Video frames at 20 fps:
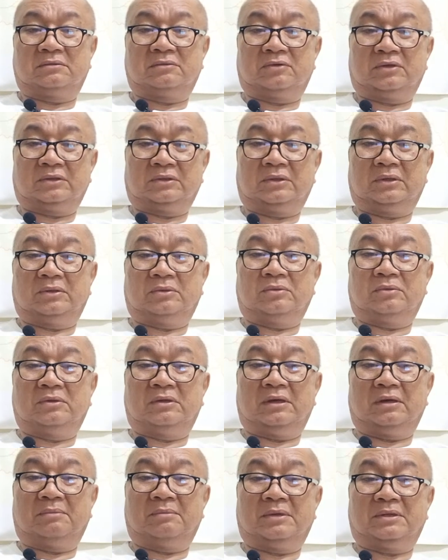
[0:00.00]
Waktu itu
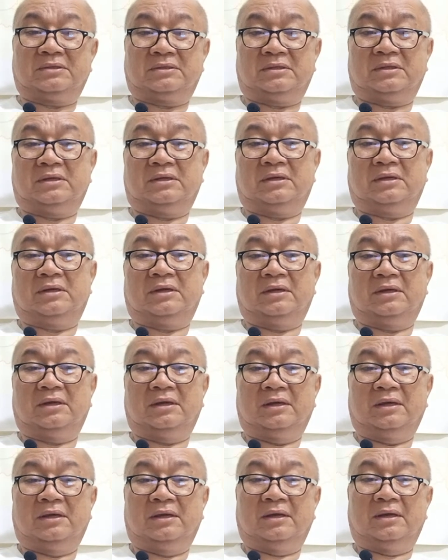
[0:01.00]
dia masih
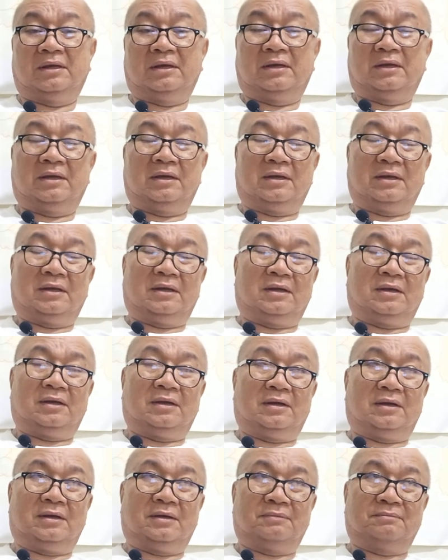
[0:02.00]

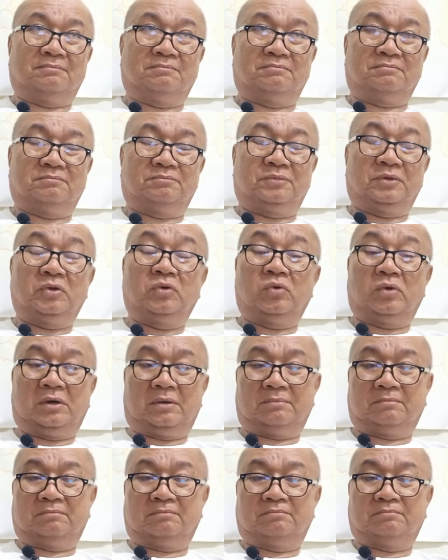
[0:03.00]
um,
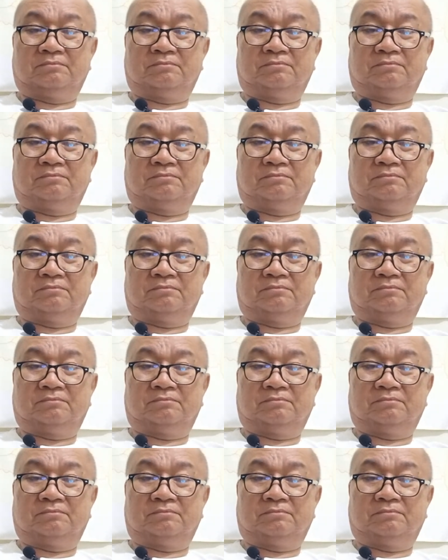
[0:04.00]
peguam.